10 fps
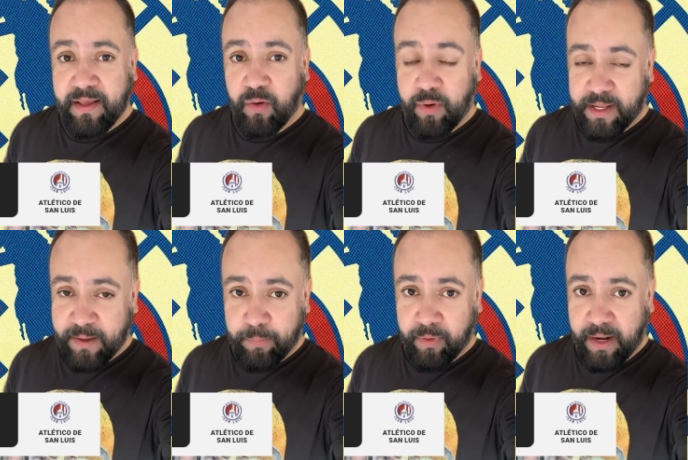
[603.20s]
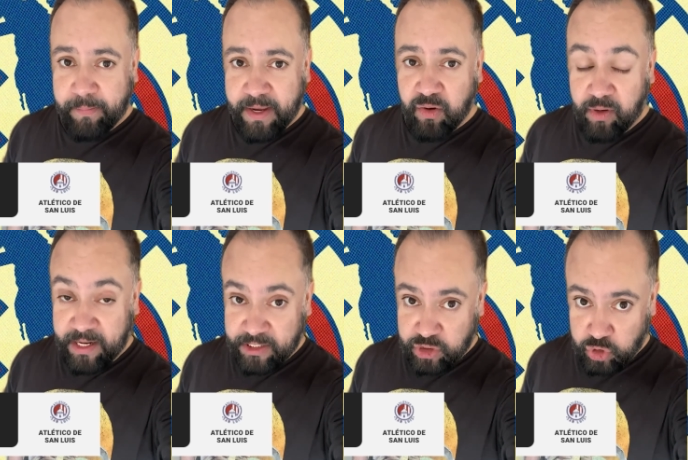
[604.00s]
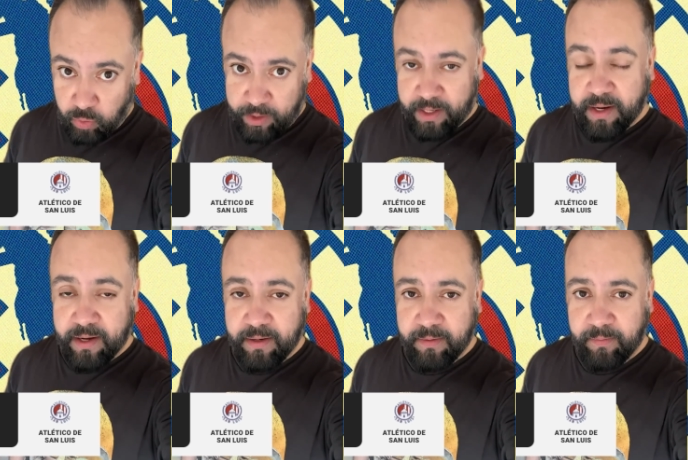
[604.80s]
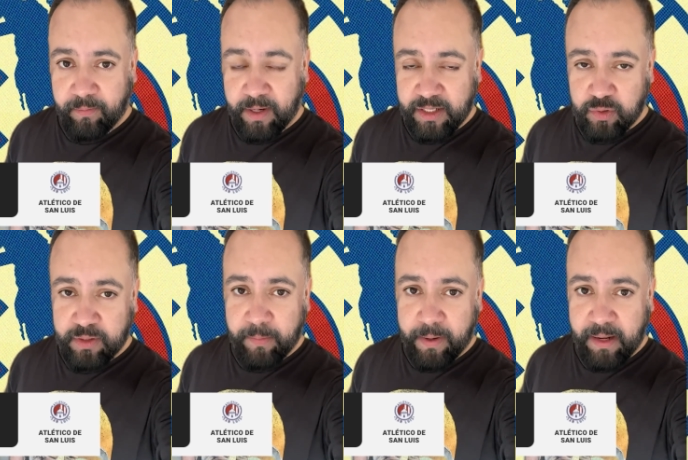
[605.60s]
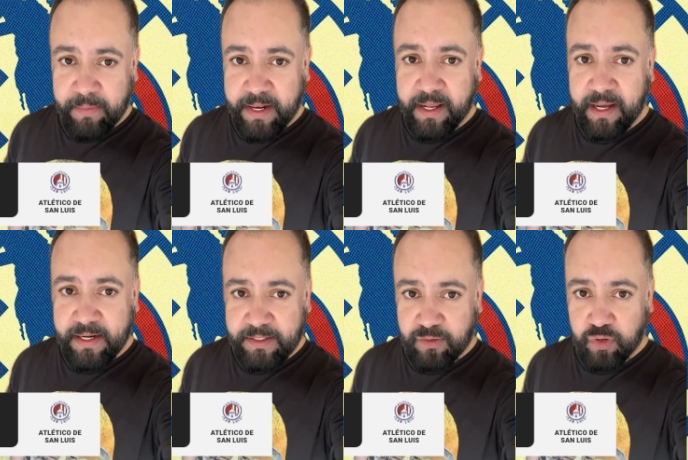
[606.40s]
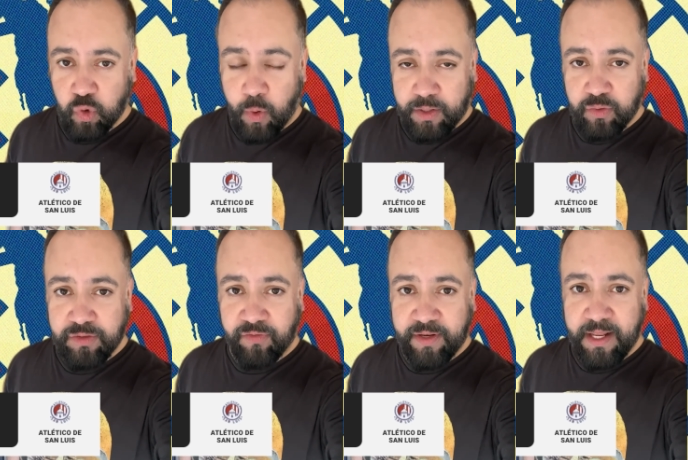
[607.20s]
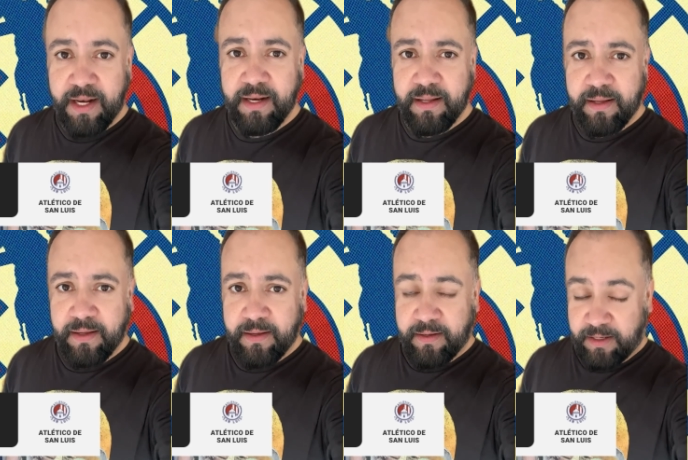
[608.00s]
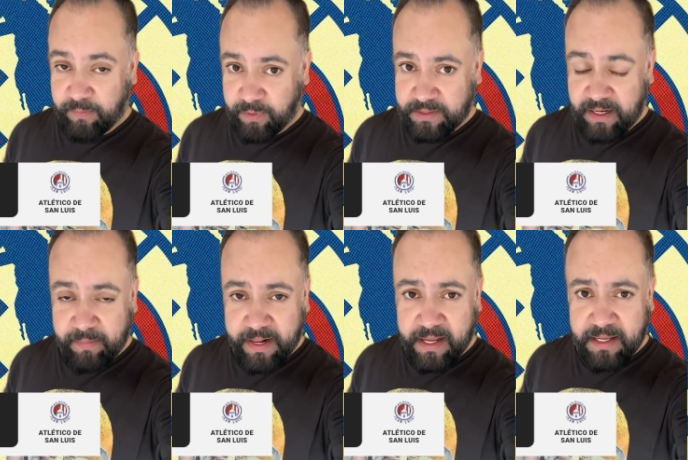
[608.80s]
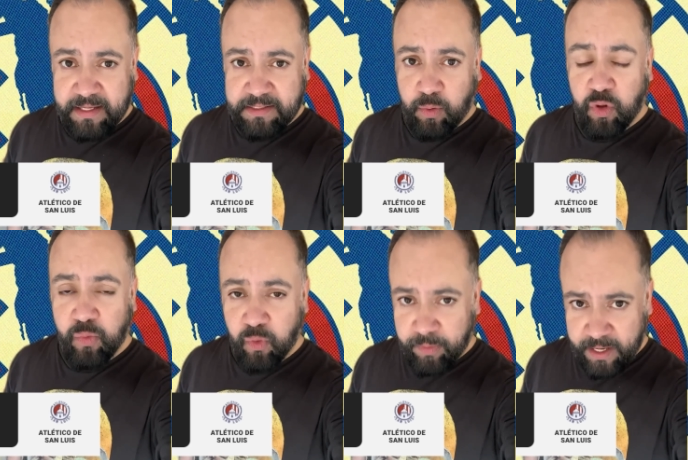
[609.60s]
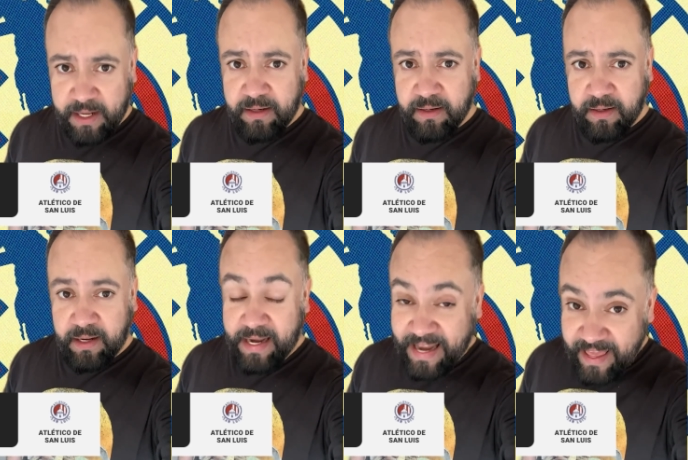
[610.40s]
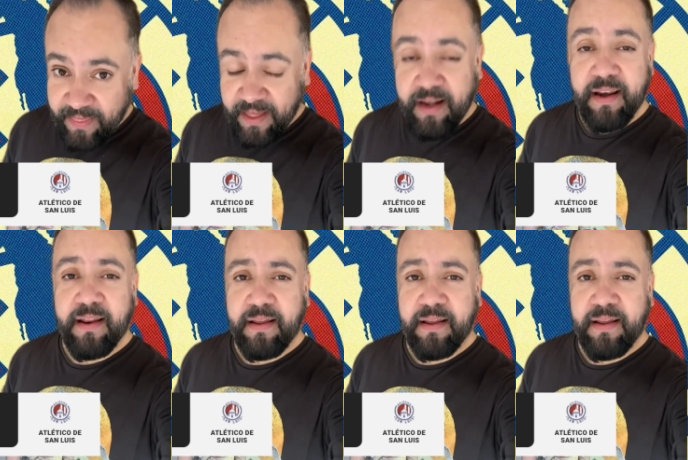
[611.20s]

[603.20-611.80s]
un equipo de la Major League Soccer. Buena suerte para la América en esos cuartos de final. Y pues la América está jugando muy bien, líder.